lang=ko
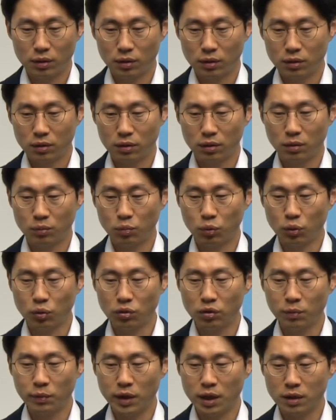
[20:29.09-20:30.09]
이게 뭘
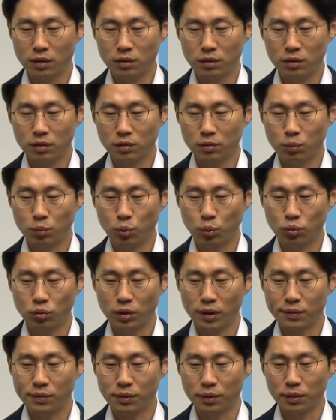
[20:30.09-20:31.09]
의미하는지는
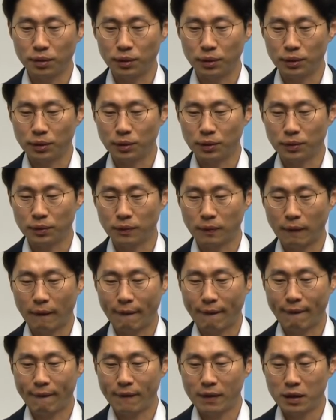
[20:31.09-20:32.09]
모르겠어요.
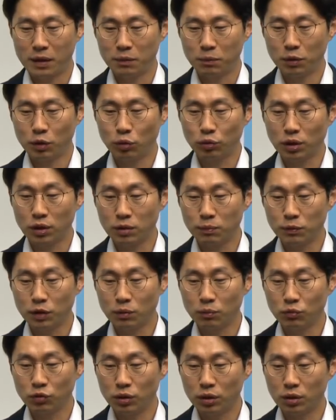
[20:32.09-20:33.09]
미국
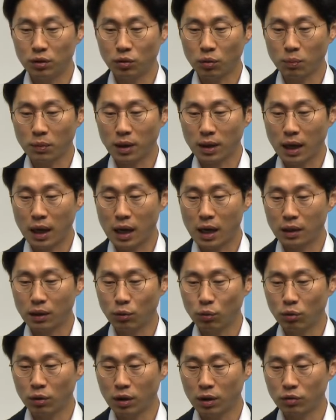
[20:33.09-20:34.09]
70년물이 정말 강하게
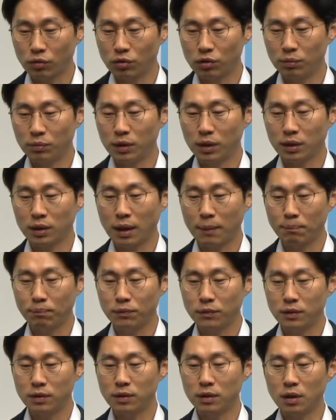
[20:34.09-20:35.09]
올라가고 있습니다.
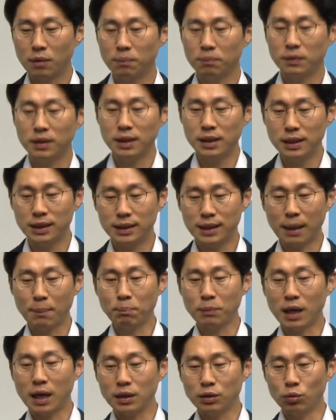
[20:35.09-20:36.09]

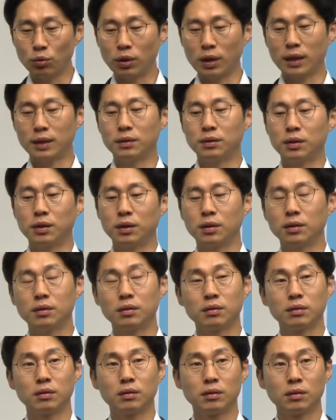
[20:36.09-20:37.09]
3.13까지 올라갔어요.
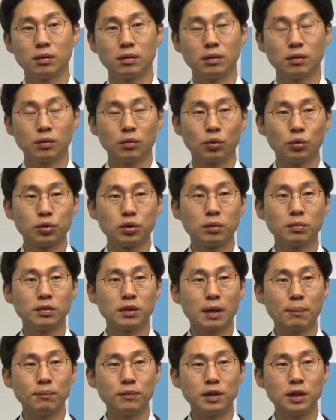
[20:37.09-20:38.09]
어, 고점은
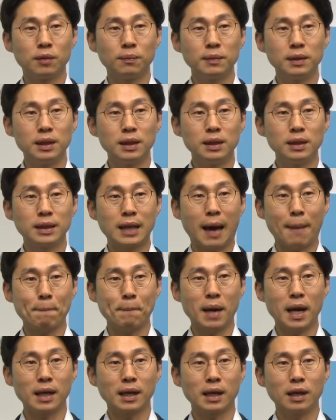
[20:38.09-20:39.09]

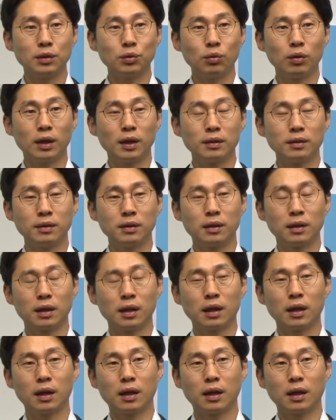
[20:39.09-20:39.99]
3.148까지 올라갔으니까